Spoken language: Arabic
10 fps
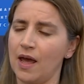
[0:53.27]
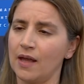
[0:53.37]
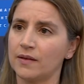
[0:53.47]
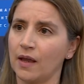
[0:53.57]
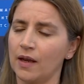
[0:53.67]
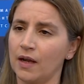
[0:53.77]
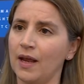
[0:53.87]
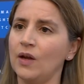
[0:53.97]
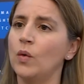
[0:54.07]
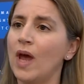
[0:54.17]
التقرير
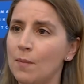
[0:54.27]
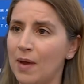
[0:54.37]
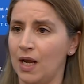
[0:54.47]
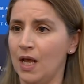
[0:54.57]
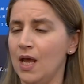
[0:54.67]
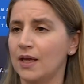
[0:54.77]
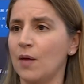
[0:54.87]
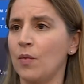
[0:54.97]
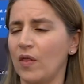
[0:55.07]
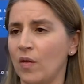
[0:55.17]
نحن نأمل
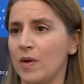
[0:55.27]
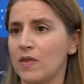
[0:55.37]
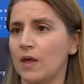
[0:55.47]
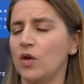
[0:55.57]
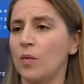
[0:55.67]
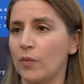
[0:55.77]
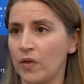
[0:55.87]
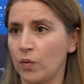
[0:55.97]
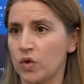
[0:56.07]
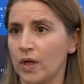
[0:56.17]
كمنظمة هيومن
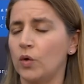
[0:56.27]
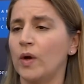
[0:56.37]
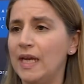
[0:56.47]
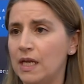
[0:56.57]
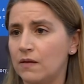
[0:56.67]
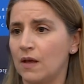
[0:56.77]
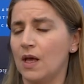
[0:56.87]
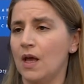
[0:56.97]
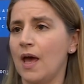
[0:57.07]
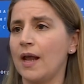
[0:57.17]
رايتس واتش أن نعيد
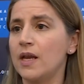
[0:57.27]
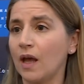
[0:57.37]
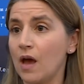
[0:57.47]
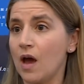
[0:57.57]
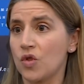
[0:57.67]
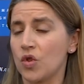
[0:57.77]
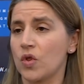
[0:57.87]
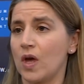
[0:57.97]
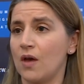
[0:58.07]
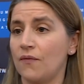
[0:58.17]

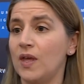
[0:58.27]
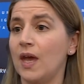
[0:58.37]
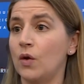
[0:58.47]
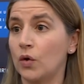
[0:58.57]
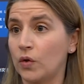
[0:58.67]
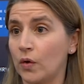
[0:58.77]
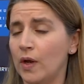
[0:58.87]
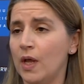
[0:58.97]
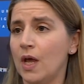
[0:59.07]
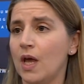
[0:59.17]
النقاش في
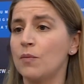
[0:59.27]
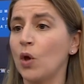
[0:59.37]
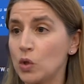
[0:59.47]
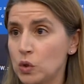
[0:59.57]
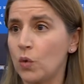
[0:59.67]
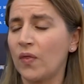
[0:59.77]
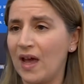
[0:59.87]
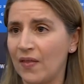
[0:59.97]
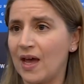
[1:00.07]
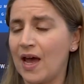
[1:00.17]
الأردن بخصوص
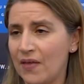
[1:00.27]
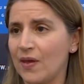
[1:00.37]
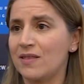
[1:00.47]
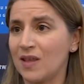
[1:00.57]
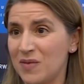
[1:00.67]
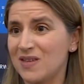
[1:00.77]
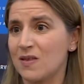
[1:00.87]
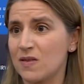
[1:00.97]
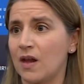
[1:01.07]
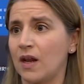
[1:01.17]
هذا هذا التمييز
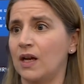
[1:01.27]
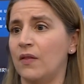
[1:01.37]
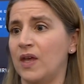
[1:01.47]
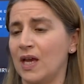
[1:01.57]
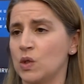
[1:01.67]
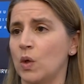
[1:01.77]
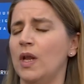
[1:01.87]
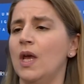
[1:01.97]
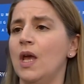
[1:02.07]
الصارخ الذي يحصل